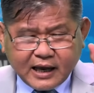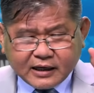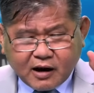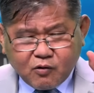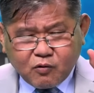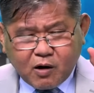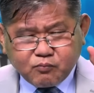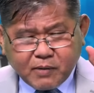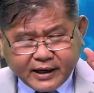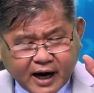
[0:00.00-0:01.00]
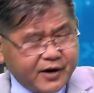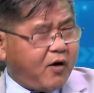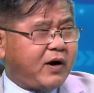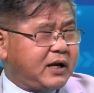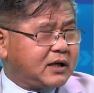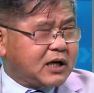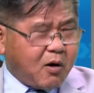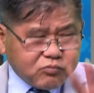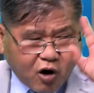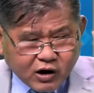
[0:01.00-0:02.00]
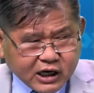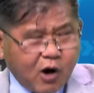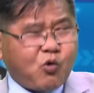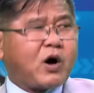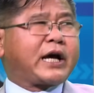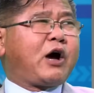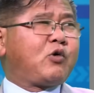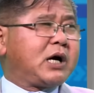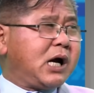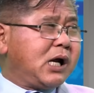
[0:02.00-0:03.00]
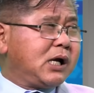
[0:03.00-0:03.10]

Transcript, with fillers: là câu ông Biden nói chứ không vâng. còn là câu của Kiều nữa.